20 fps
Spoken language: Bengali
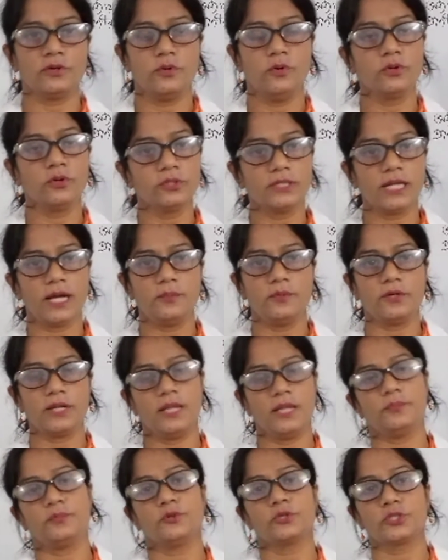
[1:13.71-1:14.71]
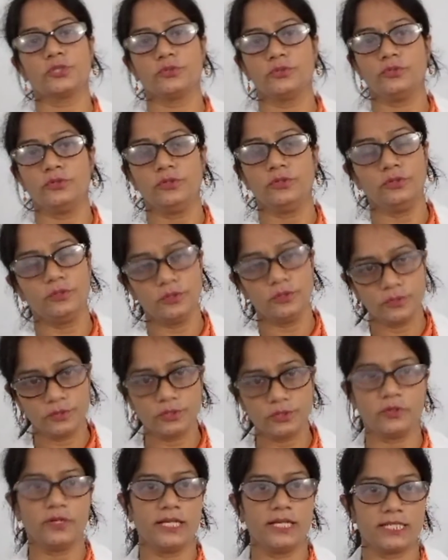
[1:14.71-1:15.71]
অনুধাবন এই প্রশ্নগুলো
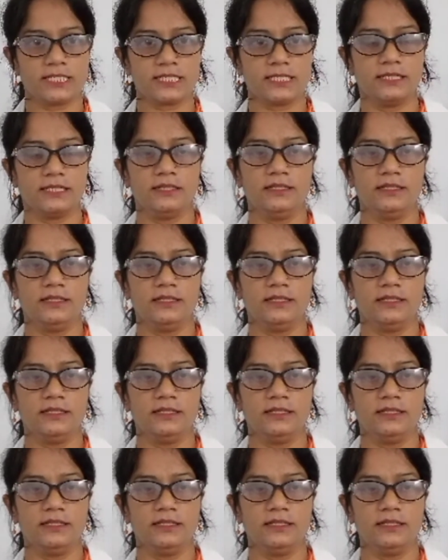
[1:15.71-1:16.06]
চলে আসে